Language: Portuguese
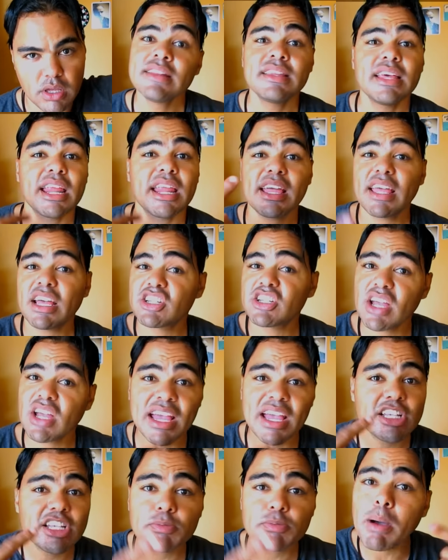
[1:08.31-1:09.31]
Terá que achar
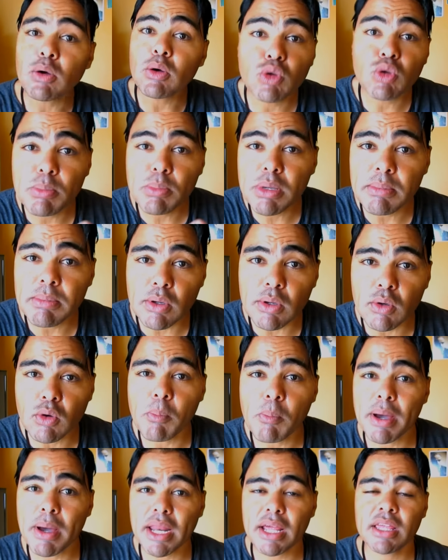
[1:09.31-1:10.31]
respaldo bíblico
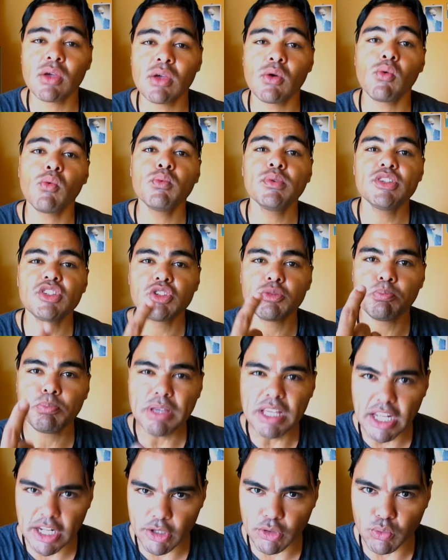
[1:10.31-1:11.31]
para que um
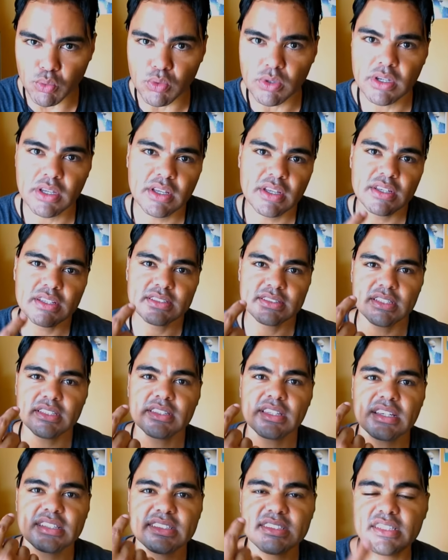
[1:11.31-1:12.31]
espírito
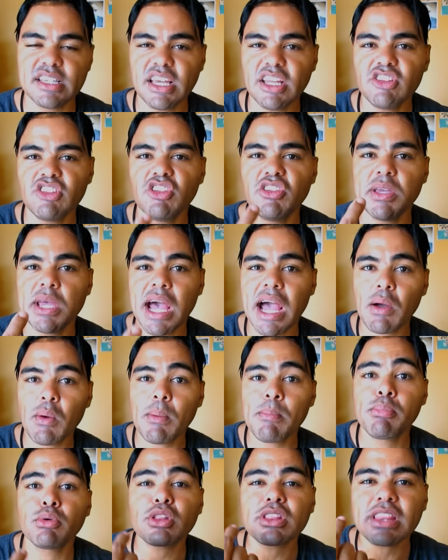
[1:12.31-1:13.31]
sinta sede de água
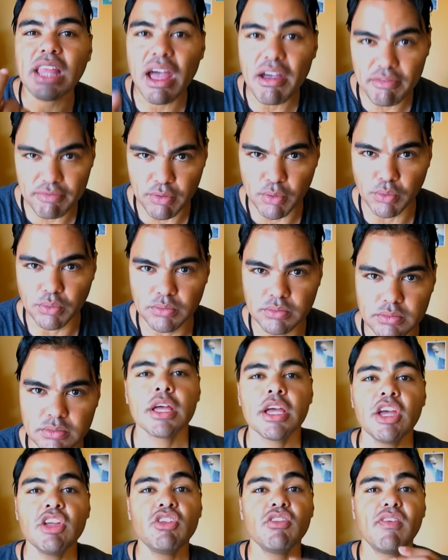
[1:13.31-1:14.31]
potável.
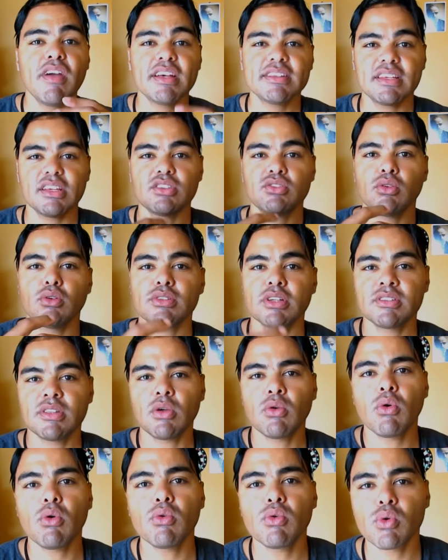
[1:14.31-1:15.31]
E diversas outras
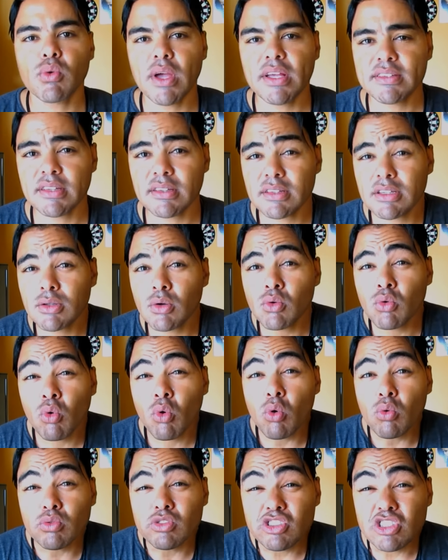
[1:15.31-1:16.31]
incongruências que não
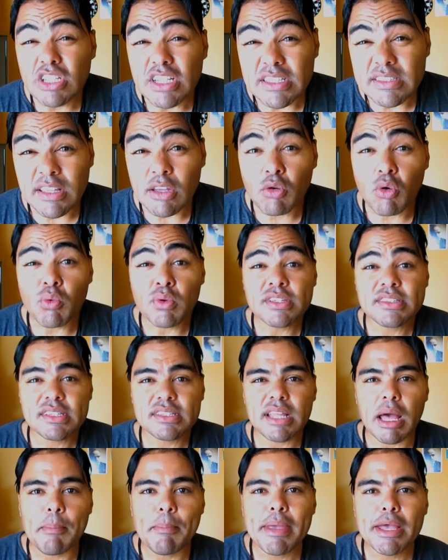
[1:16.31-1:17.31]
condizem com o
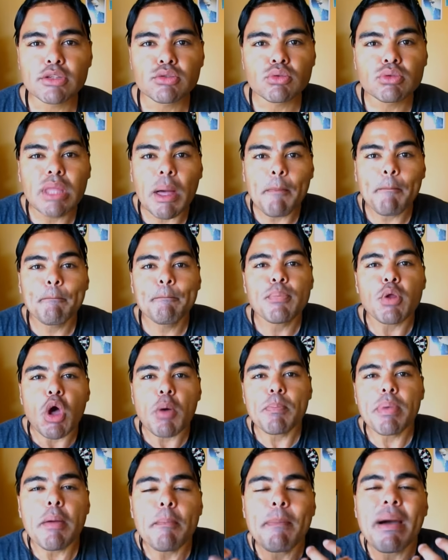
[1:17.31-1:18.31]
ensinamento da
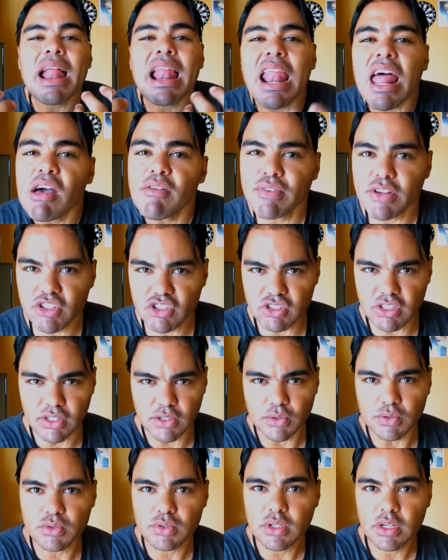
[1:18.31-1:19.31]
própria palavra de
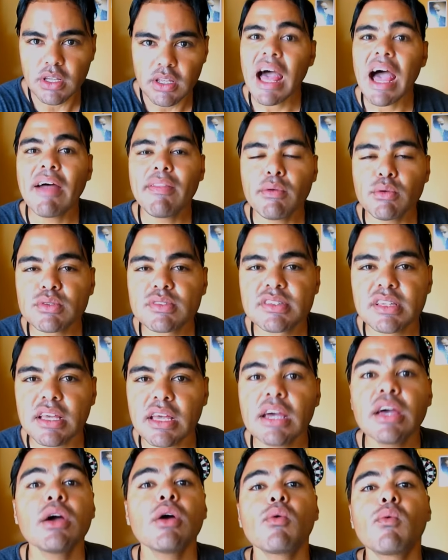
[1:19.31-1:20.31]
Deus, a não
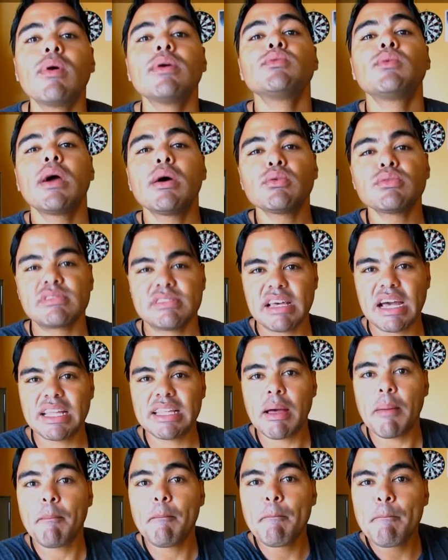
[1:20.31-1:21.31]
ser quando é
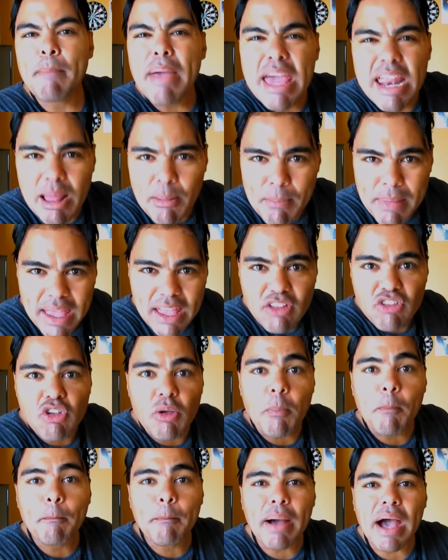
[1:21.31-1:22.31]
usada meramente
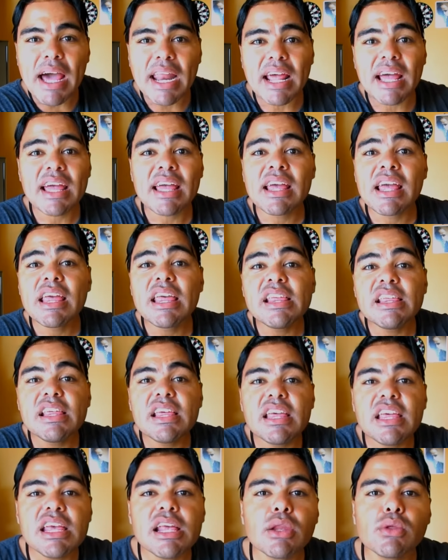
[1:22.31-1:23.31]
para
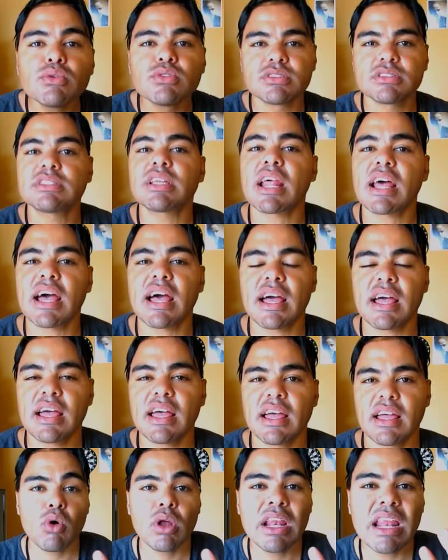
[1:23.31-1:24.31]
ilustrar
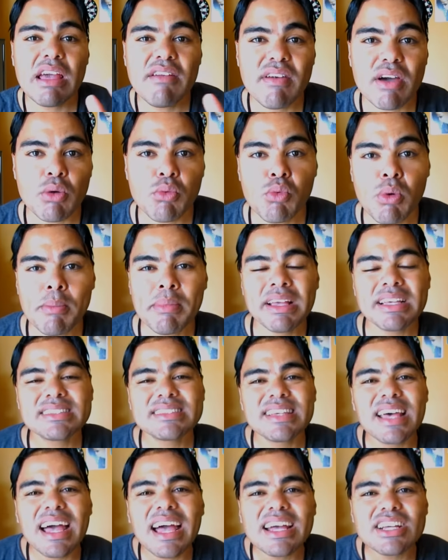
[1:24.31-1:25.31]
levaram uma
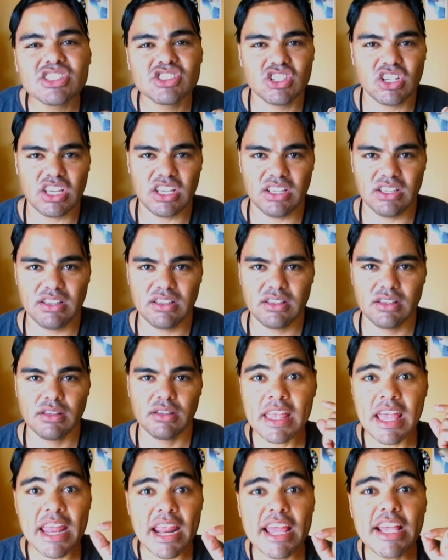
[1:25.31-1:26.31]
mensagem.
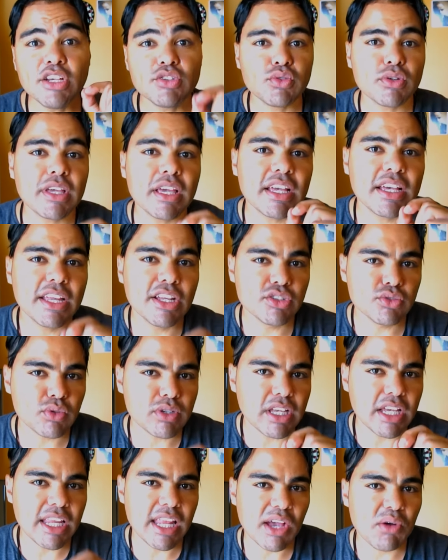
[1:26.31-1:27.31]
E era isso que Cristo
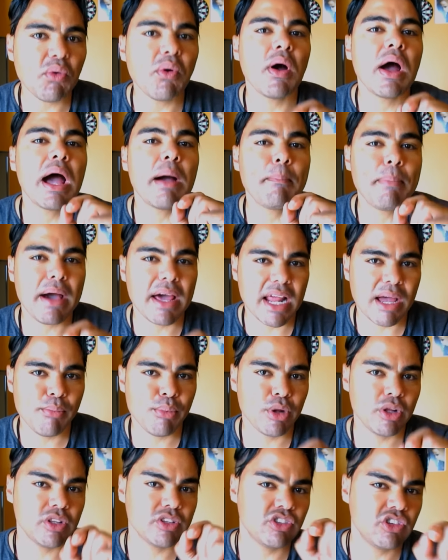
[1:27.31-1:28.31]
queria com a
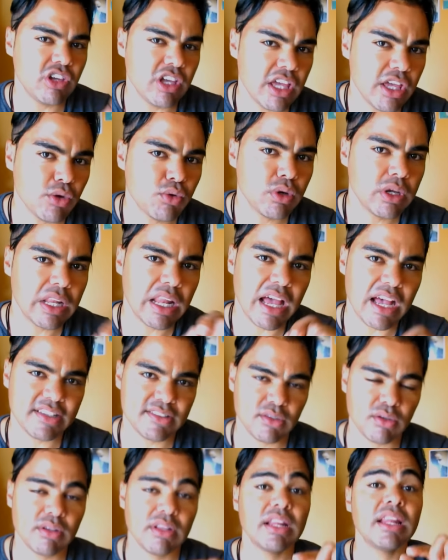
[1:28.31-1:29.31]
parábola de rico e
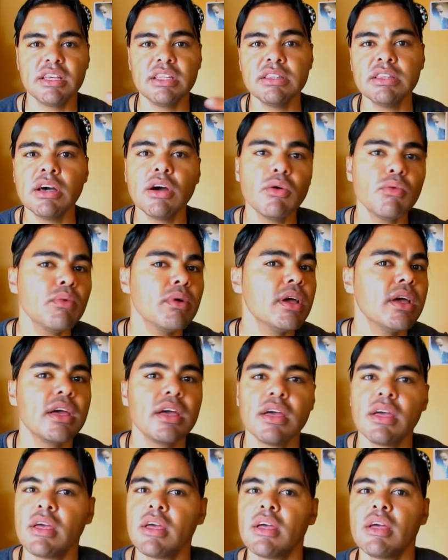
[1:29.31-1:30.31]
Lázaro. E não
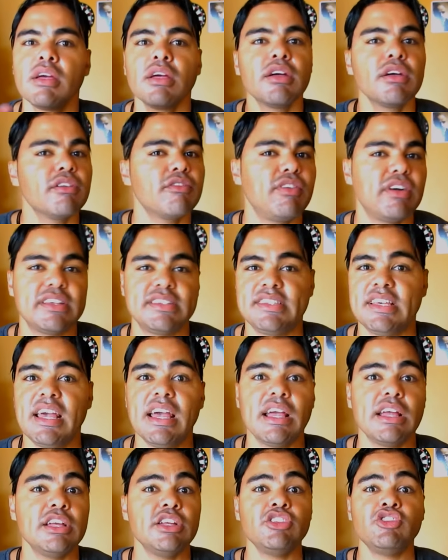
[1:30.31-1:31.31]

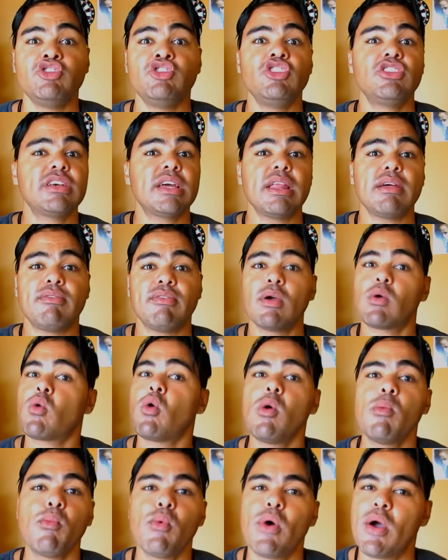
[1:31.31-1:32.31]
fazer descrever
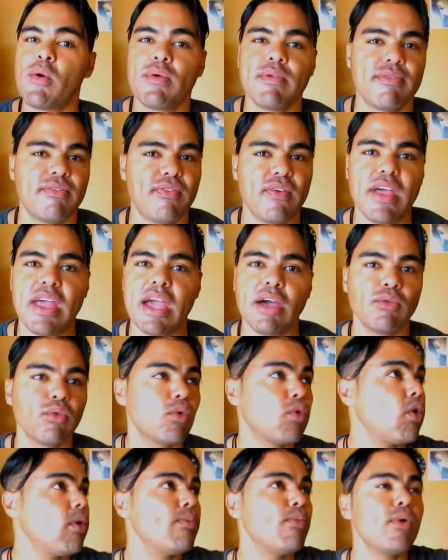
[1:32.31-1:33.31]
como é o inferno,
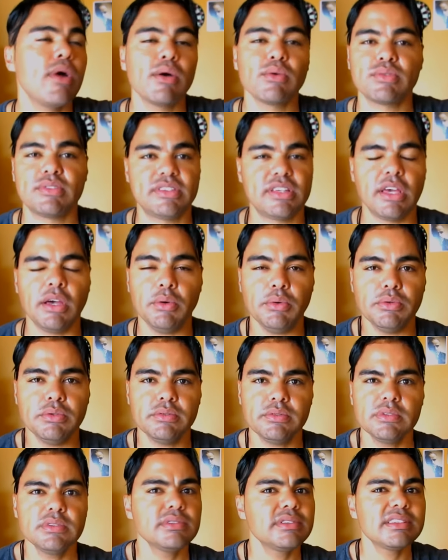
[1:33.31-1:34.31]
como é o céu.
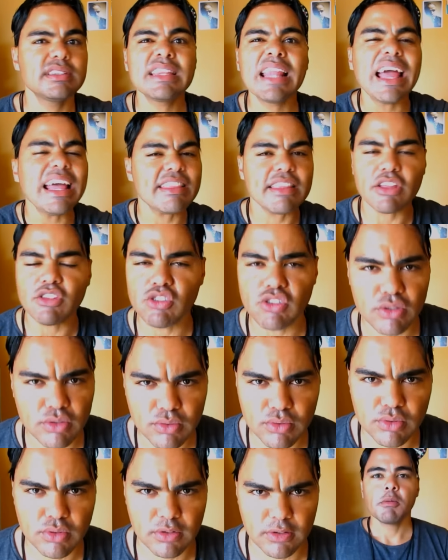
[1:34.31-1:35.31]
Nada
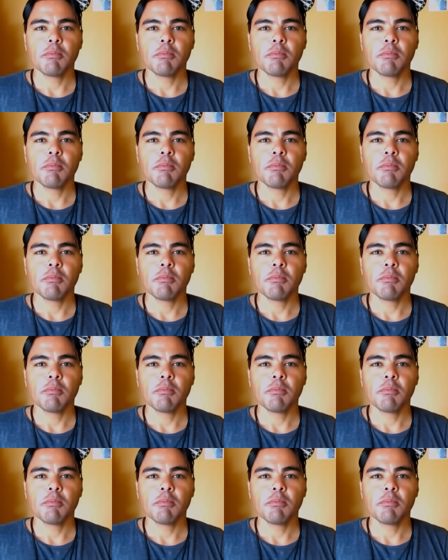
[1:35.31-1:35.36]
disso.